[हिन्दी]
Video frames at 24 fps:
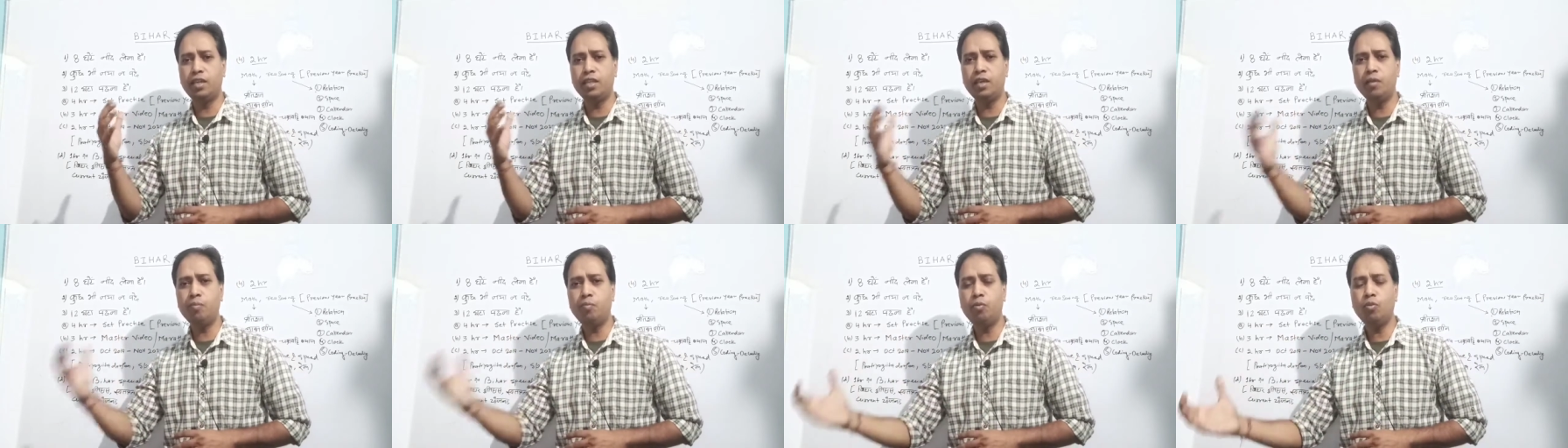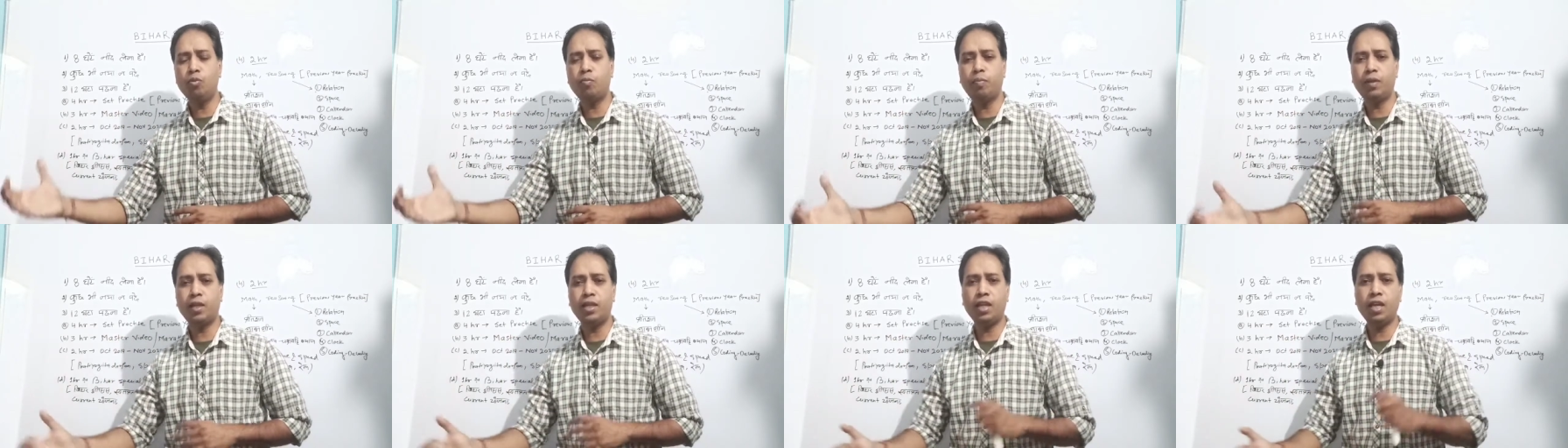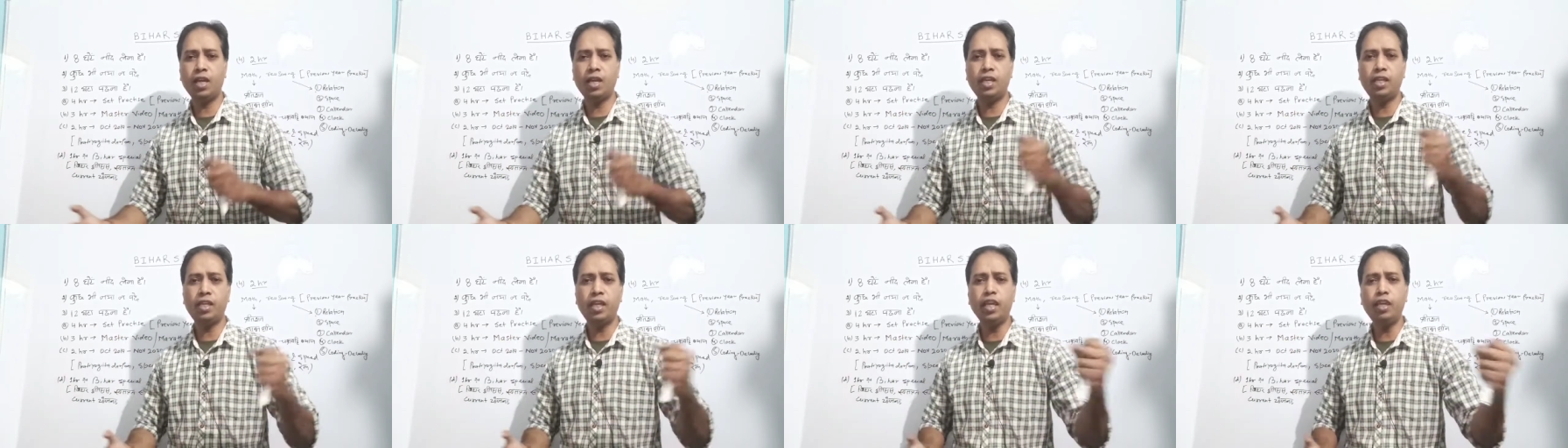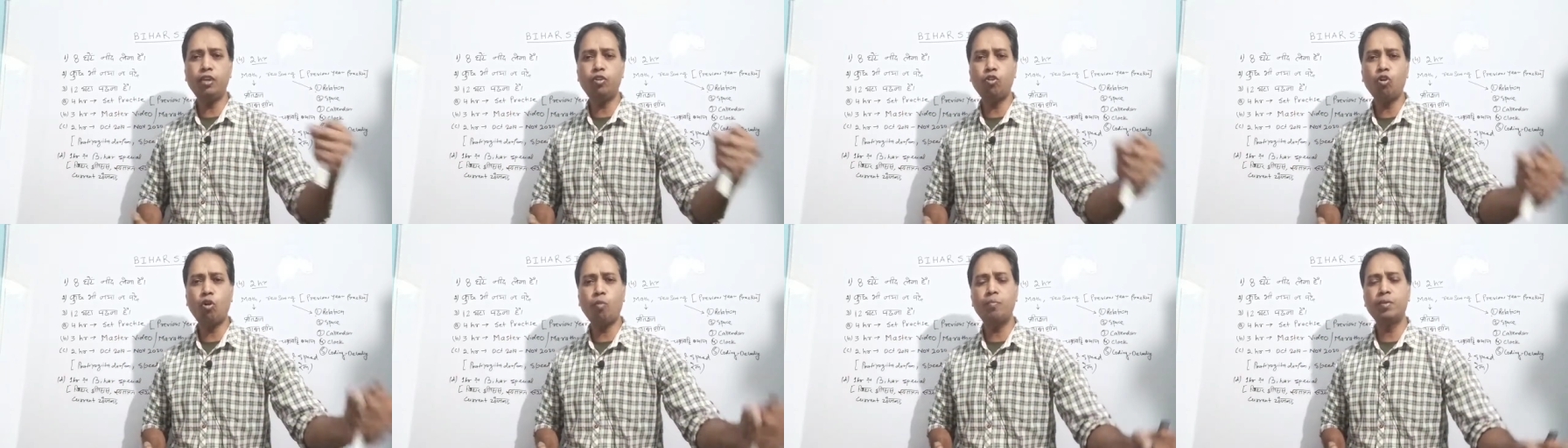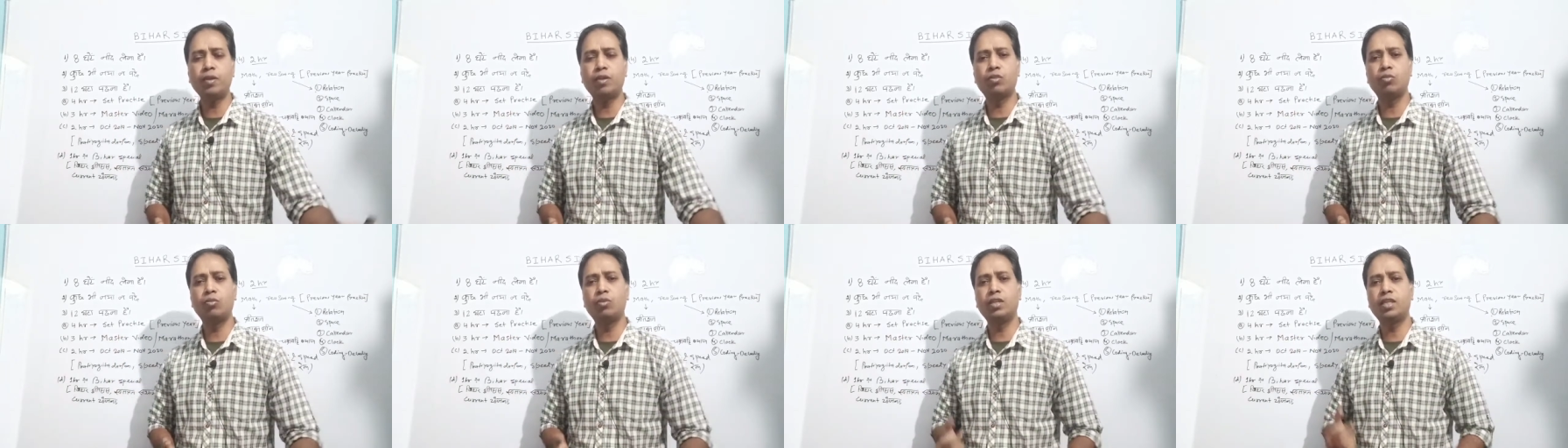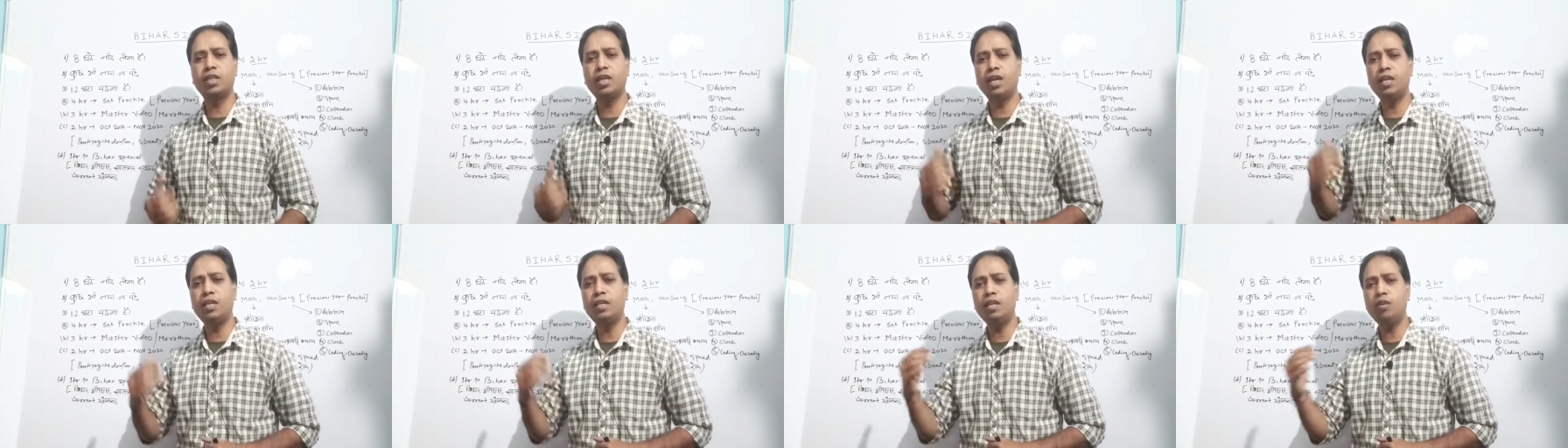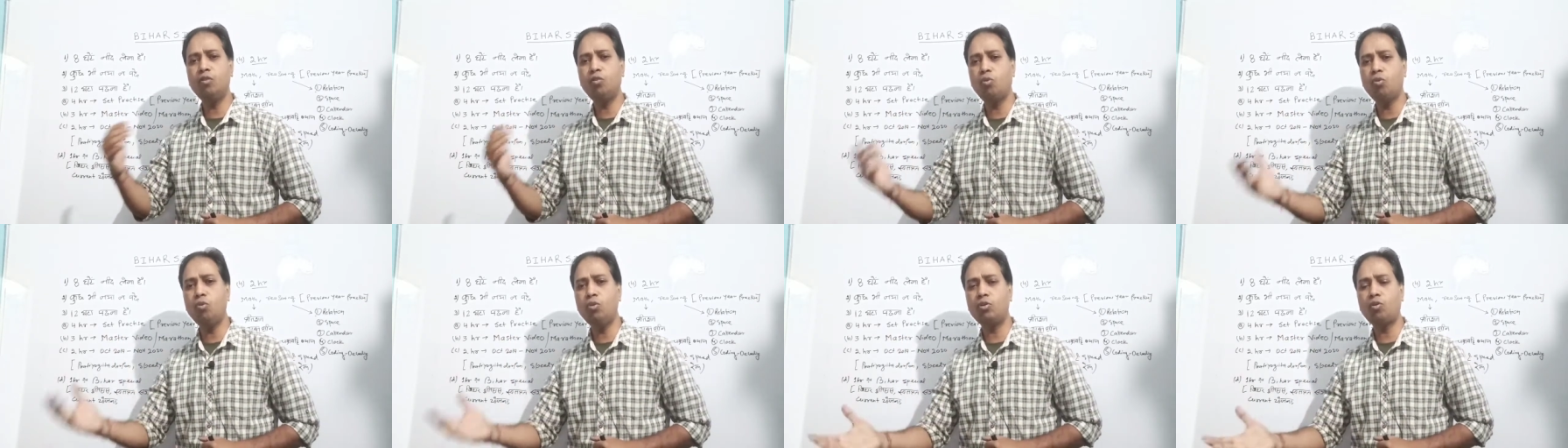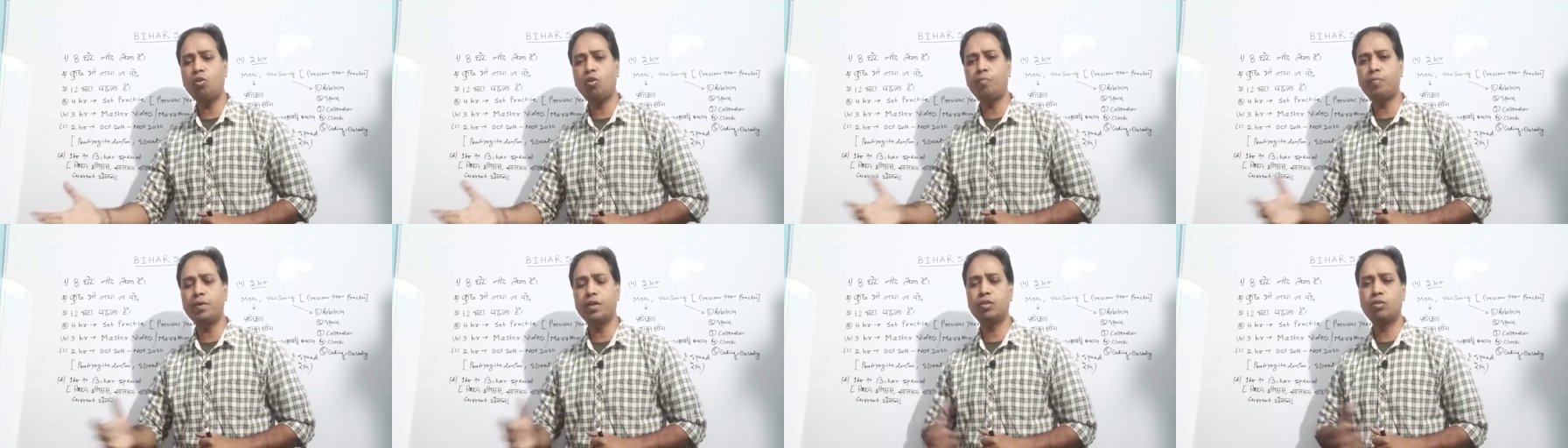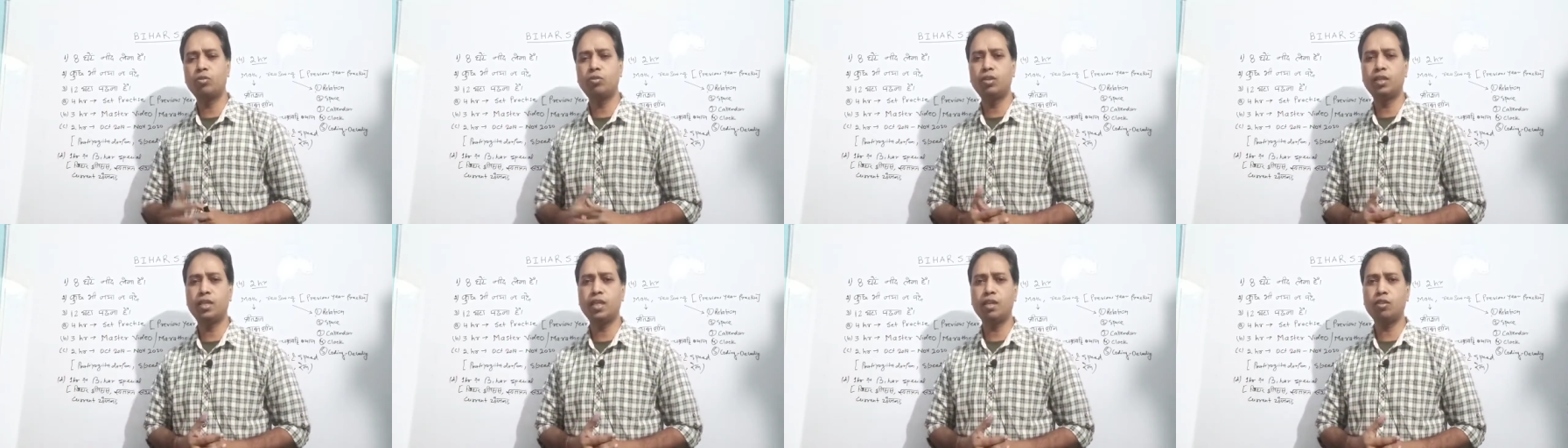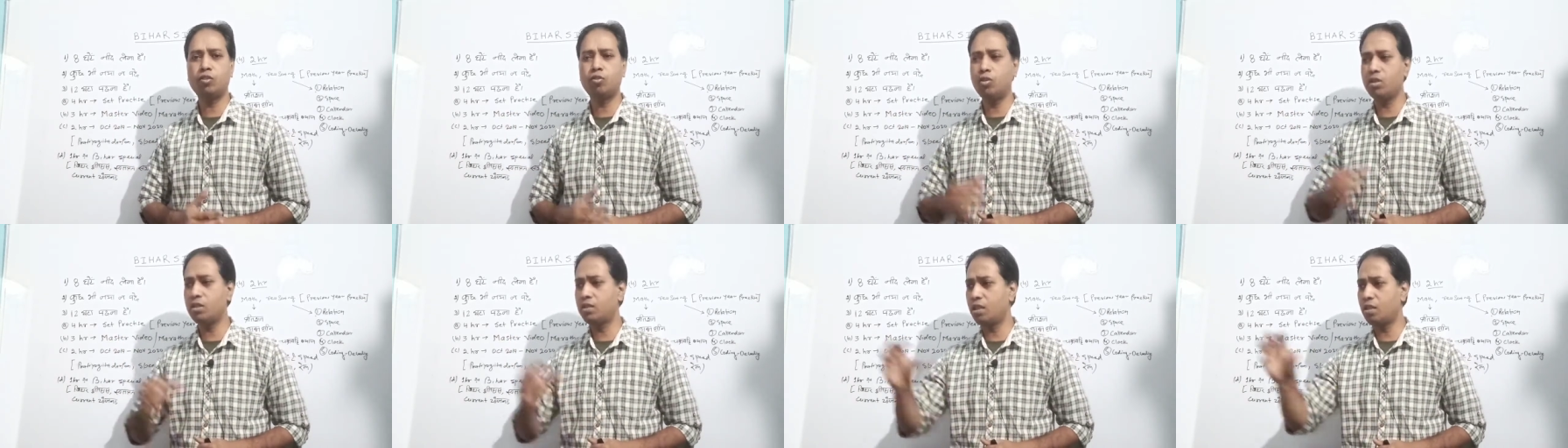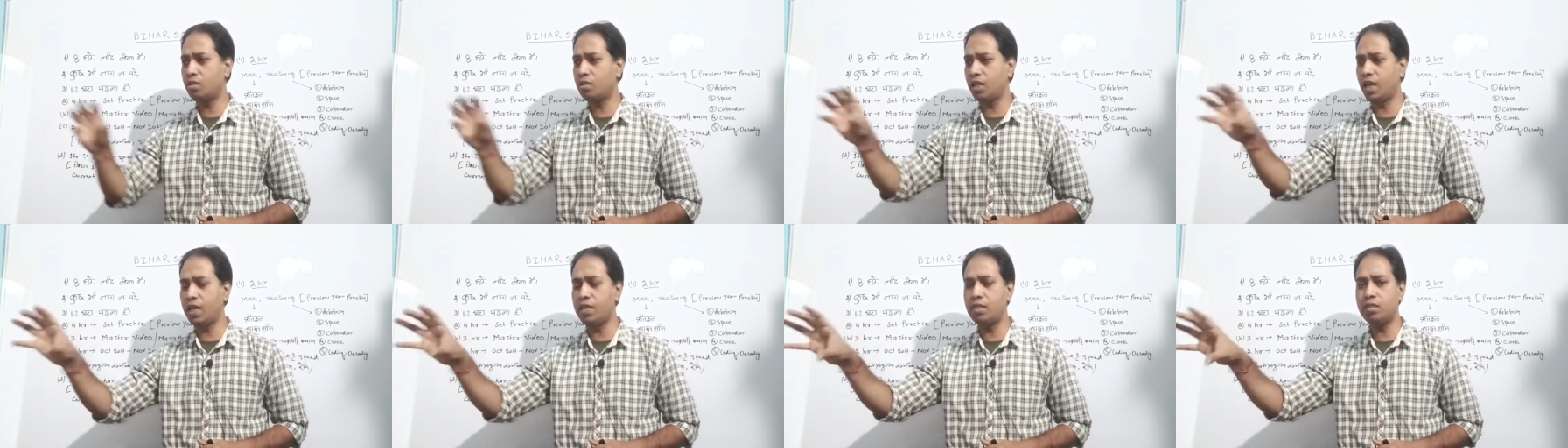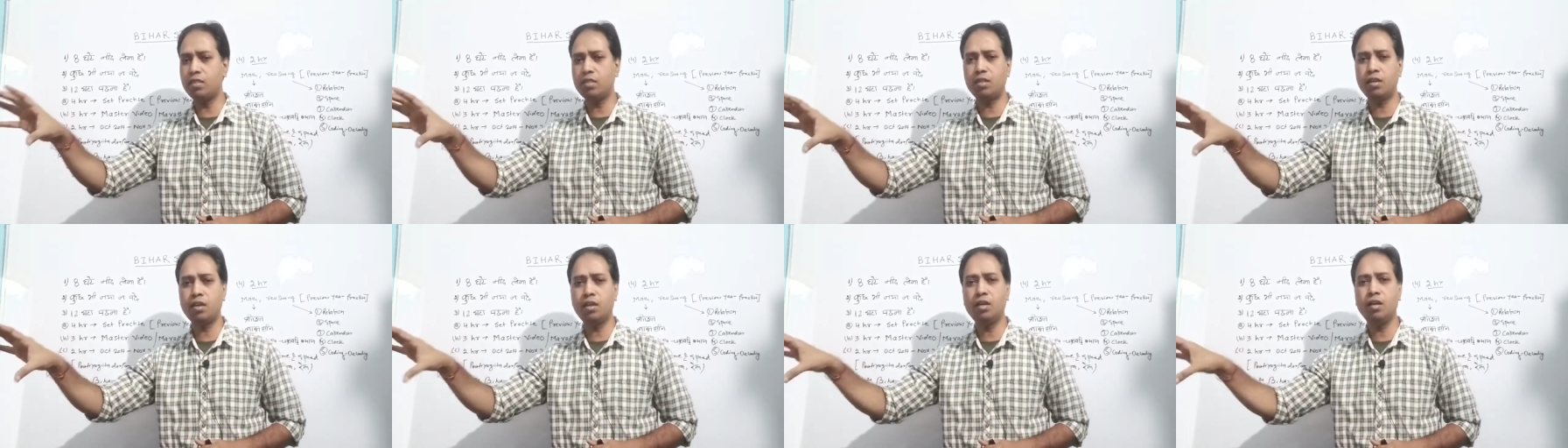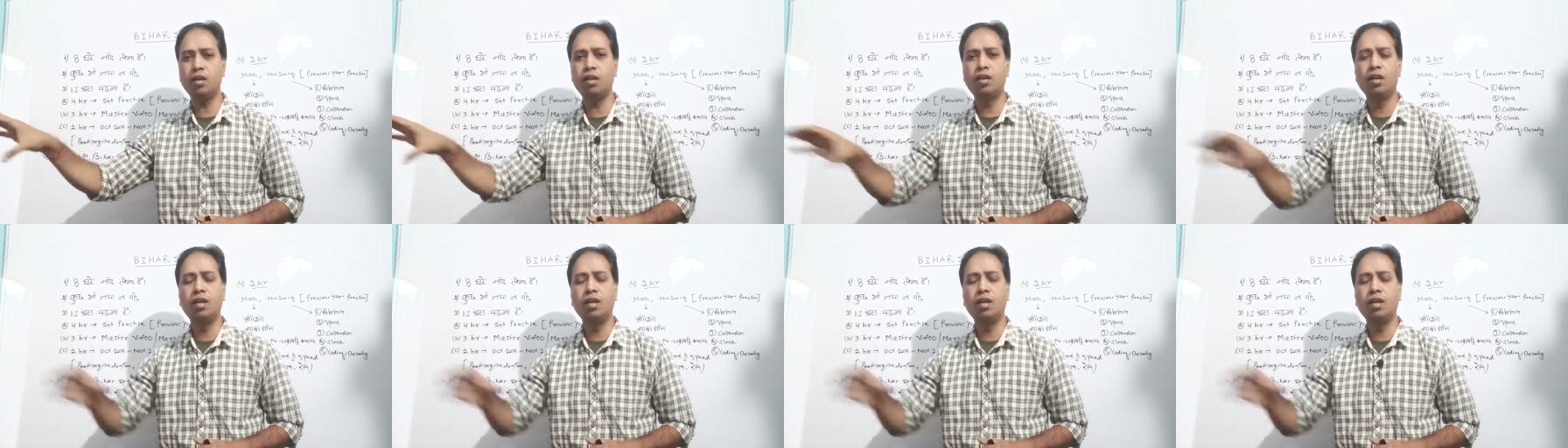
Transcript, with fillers: ये बुक पढ़ना है ये टॉपिक छूट गया ये वो टॉपिक छूट गया थोड़ा सा साइंस का